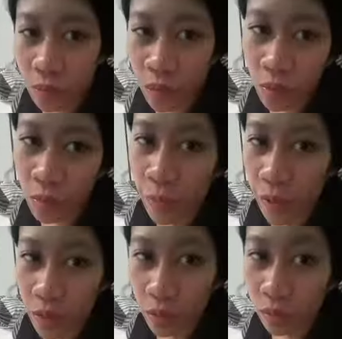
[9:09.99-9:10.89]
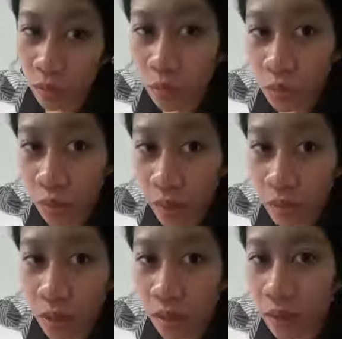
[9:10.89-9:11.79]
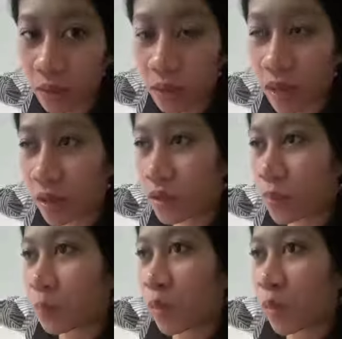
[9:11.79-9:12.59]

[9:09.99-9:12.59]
pwede mong pahingi ako ng tubig, mga ganun guys.